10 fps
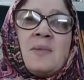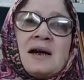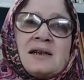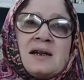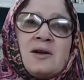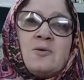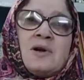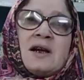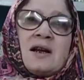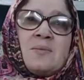বাজারেও
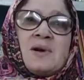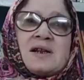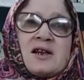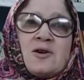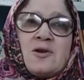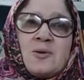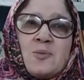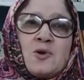কেনা বেচা হয়